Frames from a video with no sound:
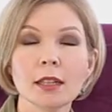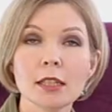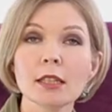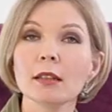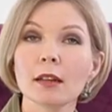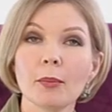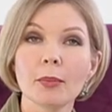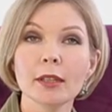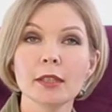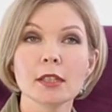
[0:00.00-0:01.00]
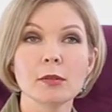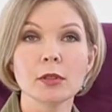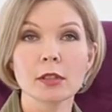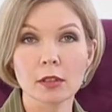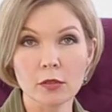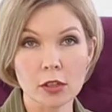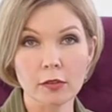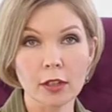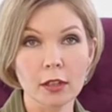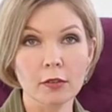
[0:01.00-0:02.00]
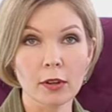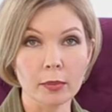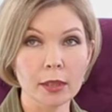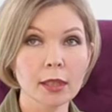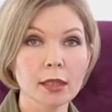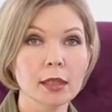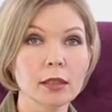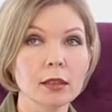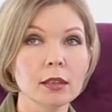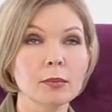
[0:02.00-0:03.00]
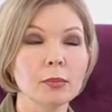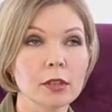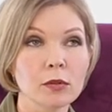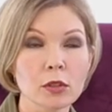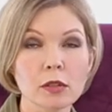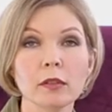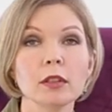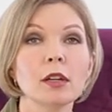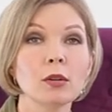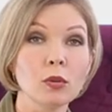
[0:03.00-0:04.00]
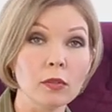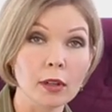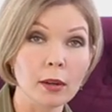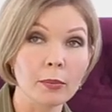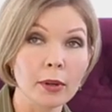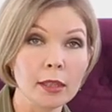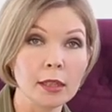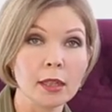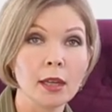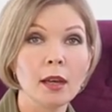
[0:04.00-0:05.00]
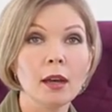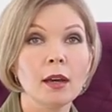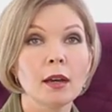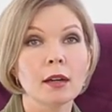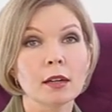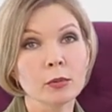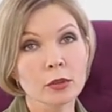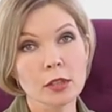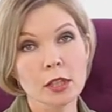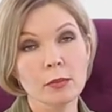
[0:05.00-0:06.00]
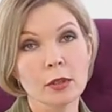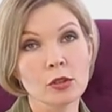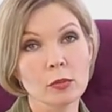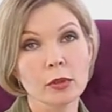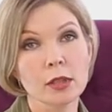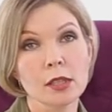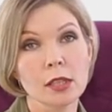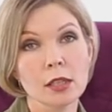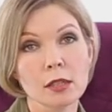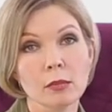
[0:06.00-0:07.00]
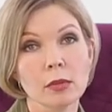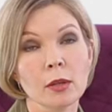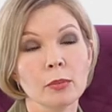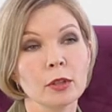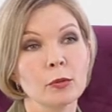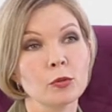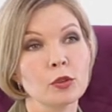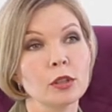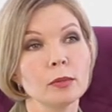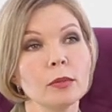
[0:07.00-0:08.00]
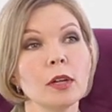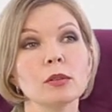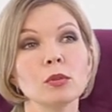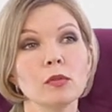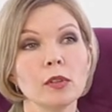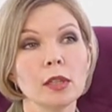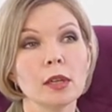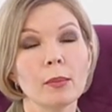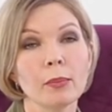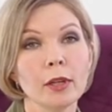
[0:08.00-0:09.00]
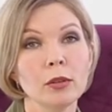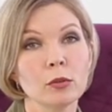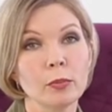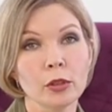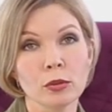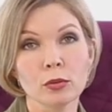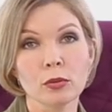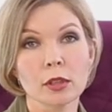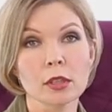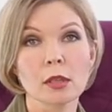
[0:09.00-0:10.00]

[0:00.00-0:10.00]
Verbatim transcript: есть одна компания «Сибирская вышивальная фабрика». Это производственно-торговая компания. Работа с ними особенно интересна была, потому что мы готовили компанию к переходу на